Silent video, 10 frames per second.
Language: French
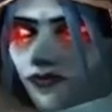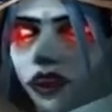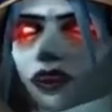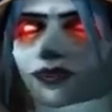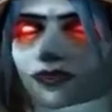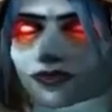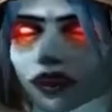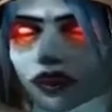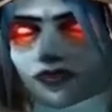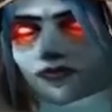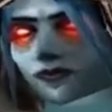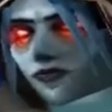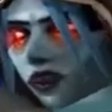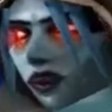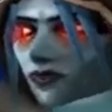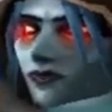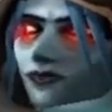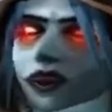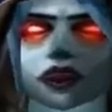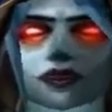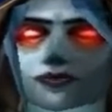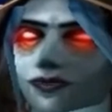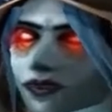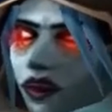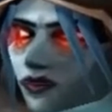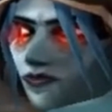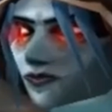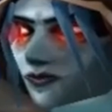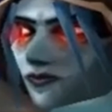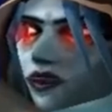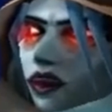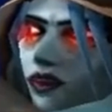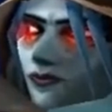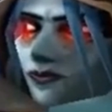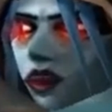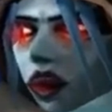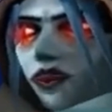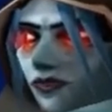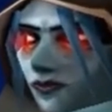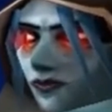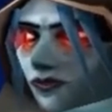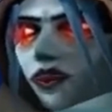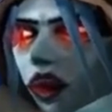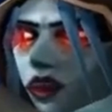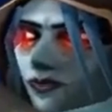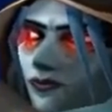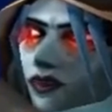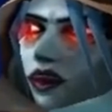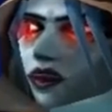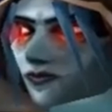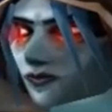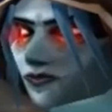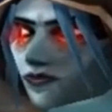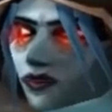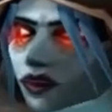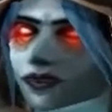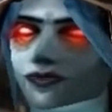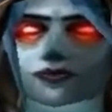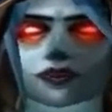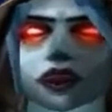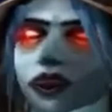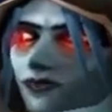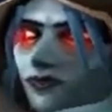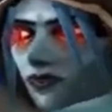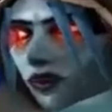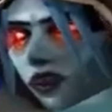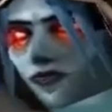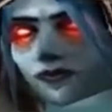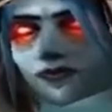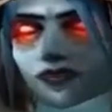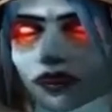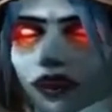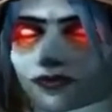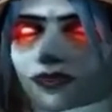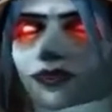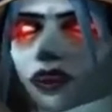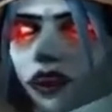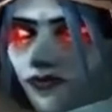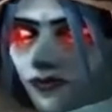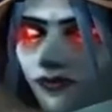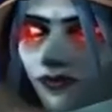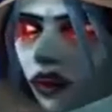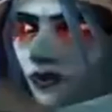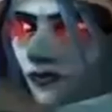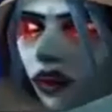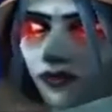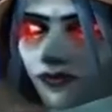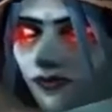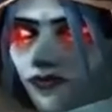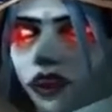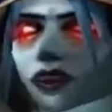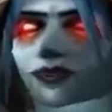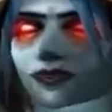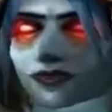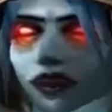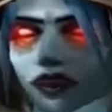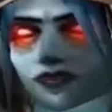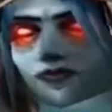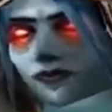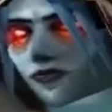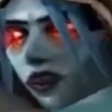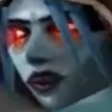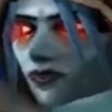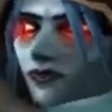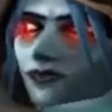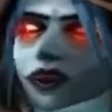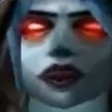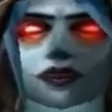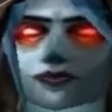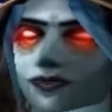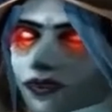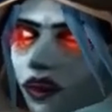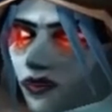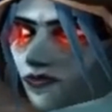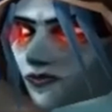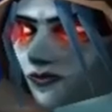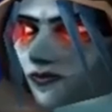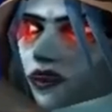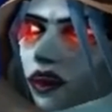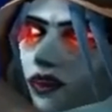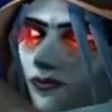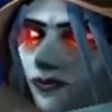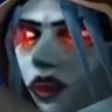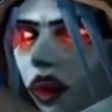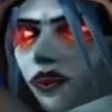Arthas a massacré mon peuple et a transformé les morts en monstres. Que sommes-nous sinon des esclaves de ces tourments Quelle joie trouve-t-on dans cette malédiction La victoire est proche